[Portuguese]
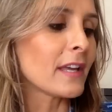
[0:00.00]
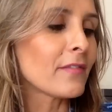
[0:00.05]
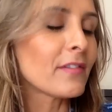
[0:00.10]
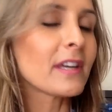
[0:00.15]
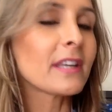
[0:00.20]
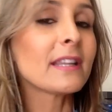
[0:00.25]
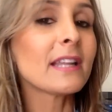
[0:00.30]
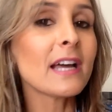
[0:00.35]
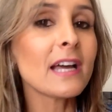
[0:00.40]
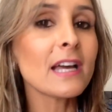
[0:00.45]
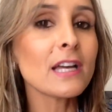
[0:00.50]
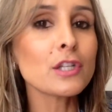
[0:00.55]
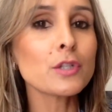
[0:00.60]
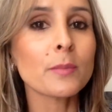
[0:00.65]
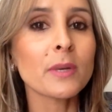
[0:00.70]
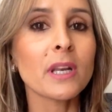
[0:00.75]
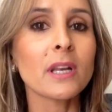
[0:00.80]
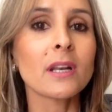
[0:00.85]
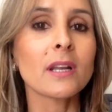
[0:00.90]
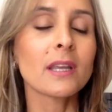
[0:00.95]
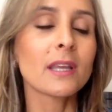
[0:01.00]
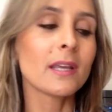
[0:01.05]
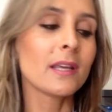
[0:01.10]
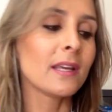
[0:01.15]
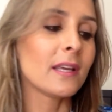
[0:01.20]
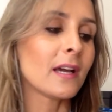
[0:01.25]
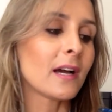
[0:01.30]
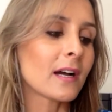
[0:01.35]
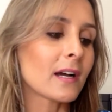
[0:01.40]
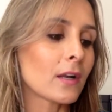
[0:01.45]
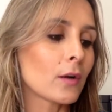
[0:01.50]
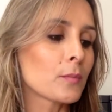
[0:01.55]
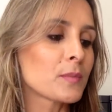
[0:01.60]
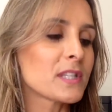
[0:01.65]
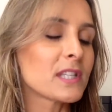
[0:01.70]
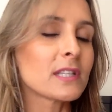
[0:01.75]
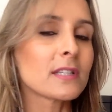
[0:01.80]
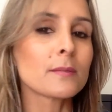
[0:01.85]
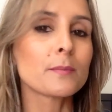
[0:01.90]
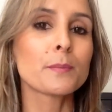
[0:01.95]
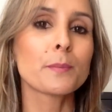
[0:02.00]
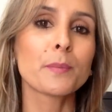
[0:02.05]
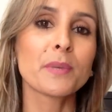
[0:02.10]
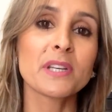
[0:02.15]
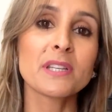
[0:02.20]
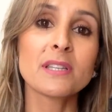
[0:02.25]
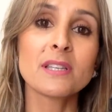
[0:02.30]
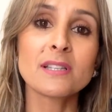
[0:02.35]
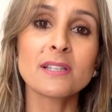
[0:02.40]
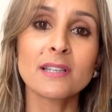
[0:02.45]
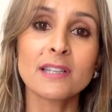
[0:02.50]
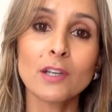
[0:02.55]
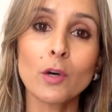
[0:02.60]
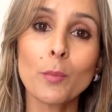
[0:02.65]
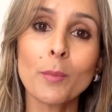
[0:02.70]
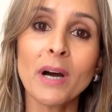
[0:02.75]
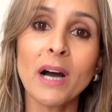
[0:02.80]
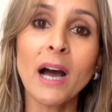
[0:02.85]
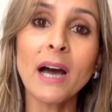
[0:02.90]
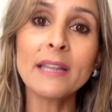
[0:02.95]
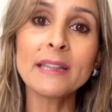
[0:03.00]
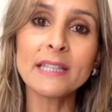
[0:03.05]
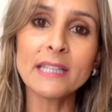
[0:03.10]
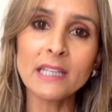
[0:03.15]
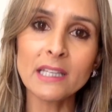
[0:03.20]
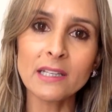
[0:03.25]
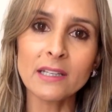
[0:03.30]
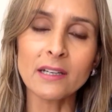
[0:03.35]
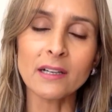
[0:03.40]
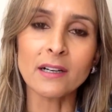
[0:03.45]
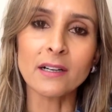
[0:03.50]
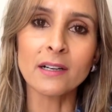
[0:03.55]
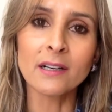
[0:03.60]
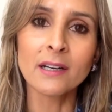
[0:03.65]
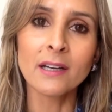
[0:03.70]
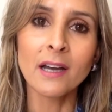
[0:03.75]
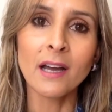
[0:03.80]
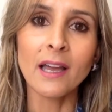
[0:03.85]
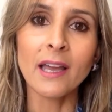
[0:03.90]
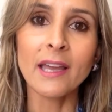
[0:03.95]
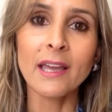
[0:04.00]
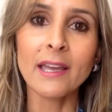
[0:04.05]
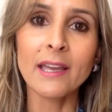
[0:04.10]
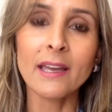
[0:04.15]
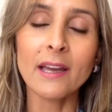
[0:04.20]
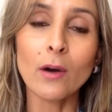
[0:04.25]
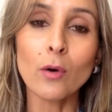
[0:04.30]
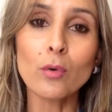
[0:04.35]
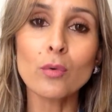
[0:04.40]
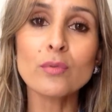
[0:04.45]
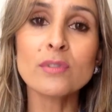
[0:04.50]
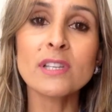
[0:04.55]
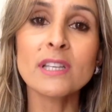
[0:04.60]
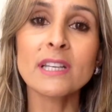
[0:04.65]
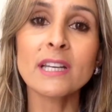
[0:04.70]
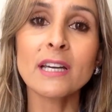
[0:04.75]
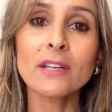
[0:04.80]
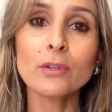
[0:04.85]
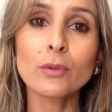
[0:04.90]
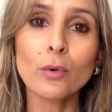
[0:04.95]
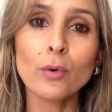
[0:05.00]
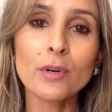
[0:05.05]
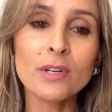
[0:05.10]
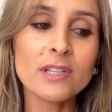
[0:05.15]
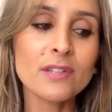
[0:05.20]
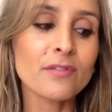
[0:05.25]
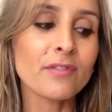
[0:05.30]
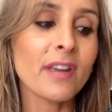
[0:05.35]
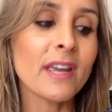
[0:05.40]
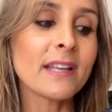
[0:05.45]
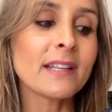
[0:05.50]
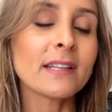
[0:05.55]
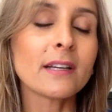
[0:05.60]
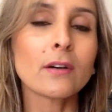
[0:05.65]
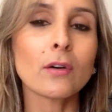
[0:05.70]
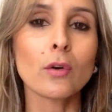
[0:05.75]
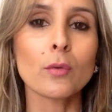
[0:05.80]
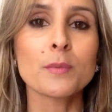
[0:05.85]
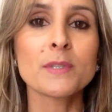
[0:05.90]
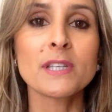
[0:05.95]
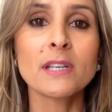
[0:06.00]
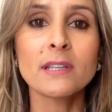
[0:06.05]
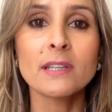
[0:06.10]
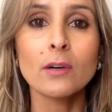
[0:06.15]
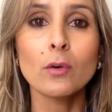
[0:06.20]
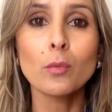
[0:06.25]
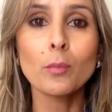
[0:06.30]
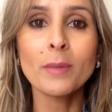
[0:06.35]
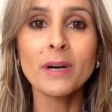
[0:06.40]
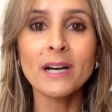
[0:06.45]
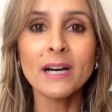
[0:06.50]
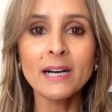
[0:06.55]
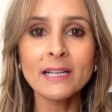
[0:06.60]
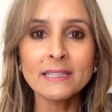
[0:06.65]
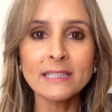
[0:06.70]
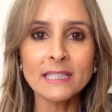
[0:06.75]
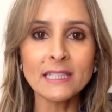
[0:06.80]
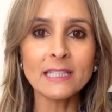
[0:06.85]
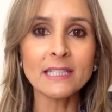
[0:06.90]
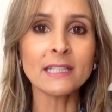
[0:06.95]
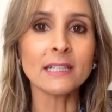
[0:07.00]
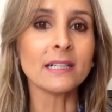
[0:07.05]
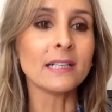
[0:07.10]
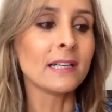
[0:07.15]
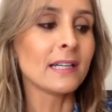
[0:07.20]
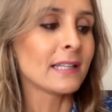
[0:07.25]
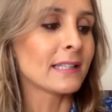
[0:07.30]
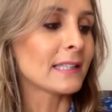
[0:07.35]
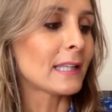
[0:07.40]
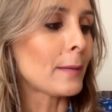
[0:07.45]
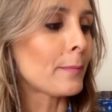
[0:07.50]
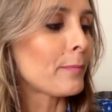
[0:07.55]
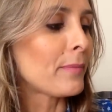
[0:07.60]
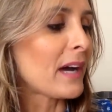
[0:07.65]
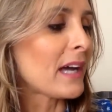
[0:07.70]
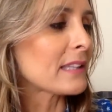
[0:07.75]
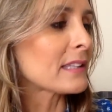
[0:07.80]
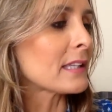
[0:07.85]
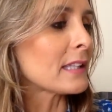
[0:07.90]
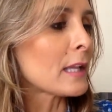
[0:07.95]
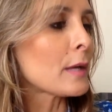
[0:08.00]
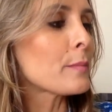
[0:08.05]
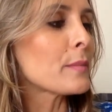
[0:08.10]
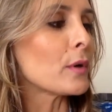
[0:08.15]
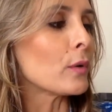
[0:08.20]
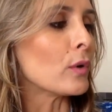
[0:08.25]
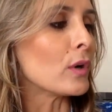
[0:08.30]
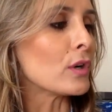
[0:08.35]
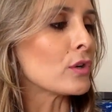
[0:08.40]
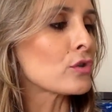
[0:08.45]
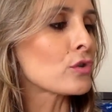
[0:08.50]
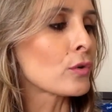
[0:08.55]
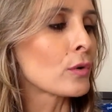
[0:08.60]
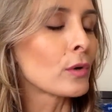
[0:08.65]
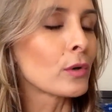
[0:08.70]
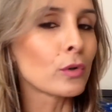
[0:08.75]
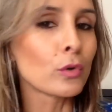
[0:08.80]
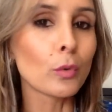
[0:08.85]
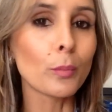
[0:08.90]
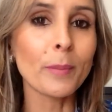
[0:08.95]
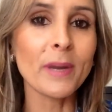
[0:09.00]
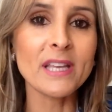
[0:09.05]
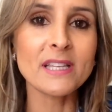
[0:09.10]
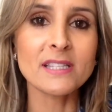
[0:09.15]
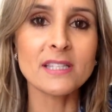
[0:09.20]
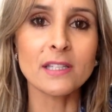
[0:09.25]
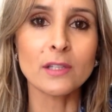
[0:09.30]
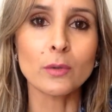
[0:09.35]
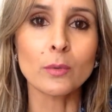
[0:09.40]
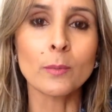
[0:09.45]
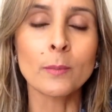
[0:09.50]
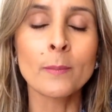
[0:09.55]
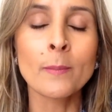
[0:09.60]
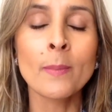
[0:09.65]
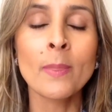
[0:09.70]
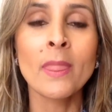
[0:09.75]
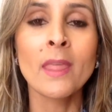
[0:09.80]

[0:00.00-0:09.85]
E é verdade, Brena, que a calopsita precisa ter uma anilha. É, alguns criadores vendem a calopsita com uma anilha na pata, né, meu anjo? No pezinho.